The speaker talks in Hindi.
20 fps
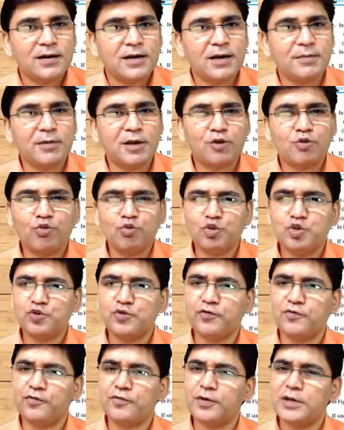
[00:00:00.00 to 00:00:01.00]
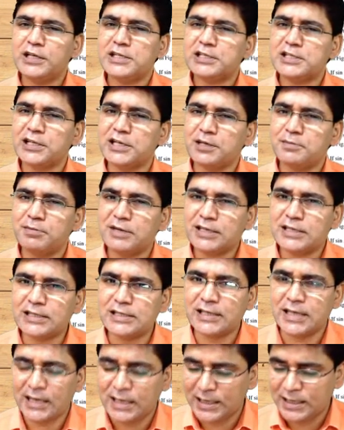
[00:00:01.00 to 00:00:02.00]
हमें कुछ स्टेटमेंट्स
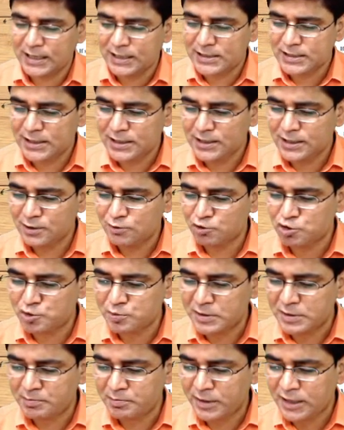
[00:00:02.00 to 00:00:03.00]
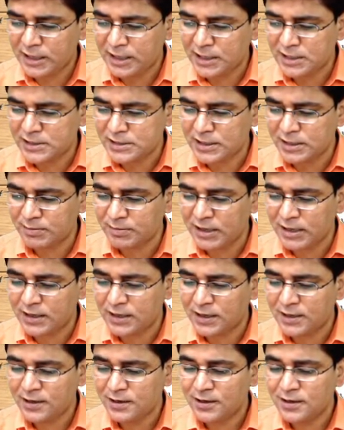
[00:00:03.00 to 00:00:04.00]
जान लेना चाहिए उसमें पहला स्टेटमेंट है